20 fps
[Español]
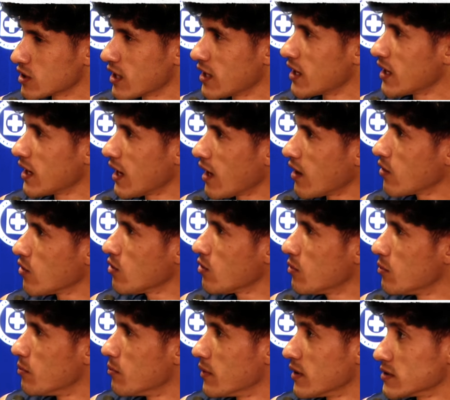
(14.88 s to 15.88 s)
generado,
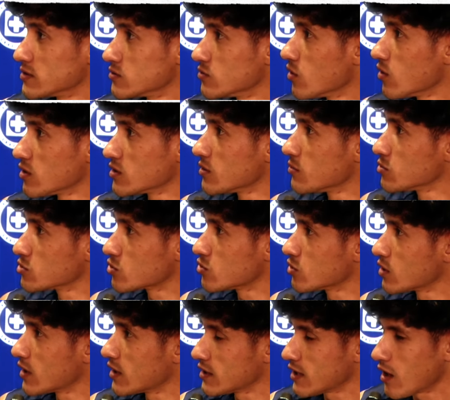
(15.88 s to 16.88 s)
más no los hemos
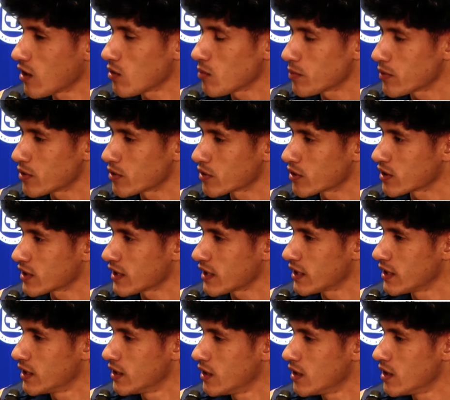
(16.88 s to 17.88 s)
concretado, pero creo
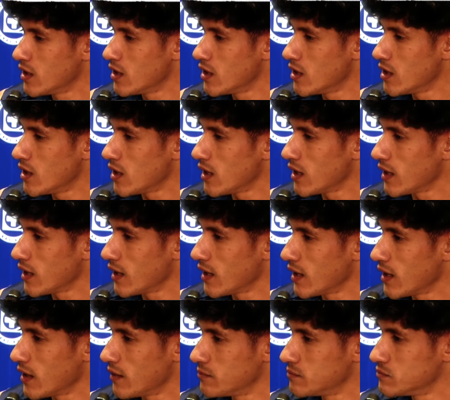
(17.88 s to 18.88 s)
que
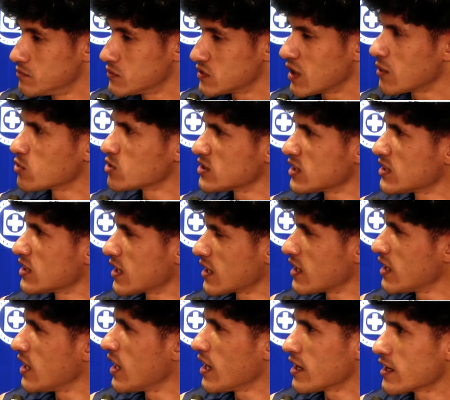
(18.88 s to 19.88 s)
tenemos esta
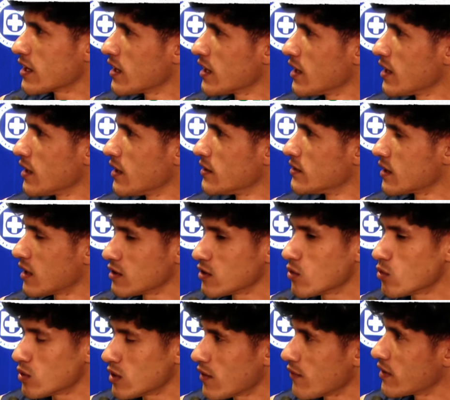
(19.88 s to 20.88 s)
tranquilidad que entrando
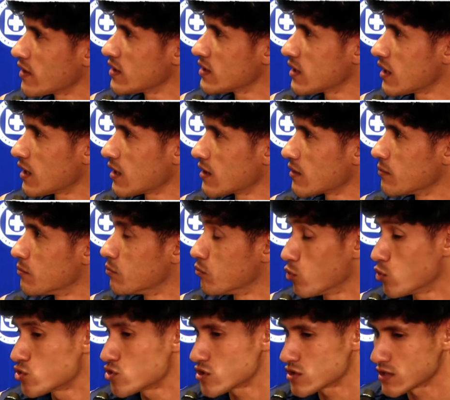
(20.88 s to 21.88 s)
una van a entrar
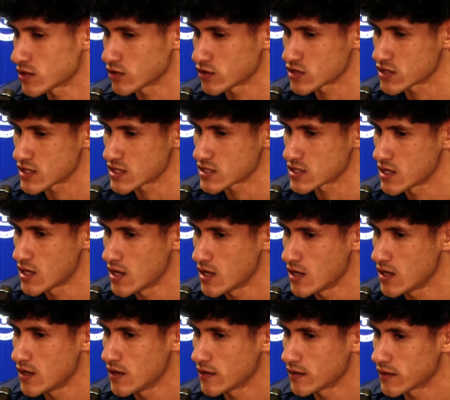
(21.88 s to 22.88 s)
muchos, entonces
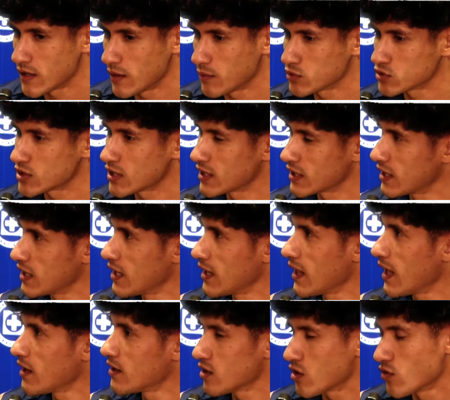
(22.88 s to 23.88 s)
tenemos
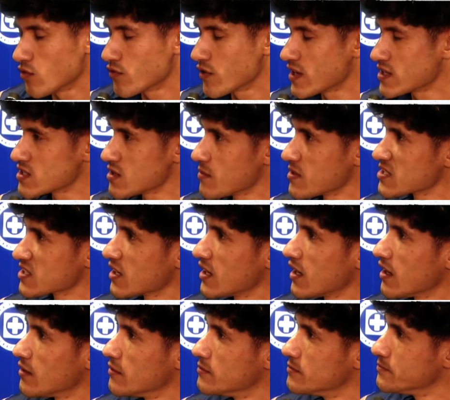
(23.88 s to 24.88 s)
tranquilidad y confianza más que
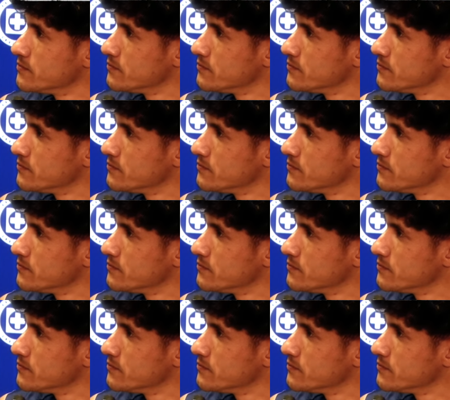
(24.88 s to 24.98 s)
nada.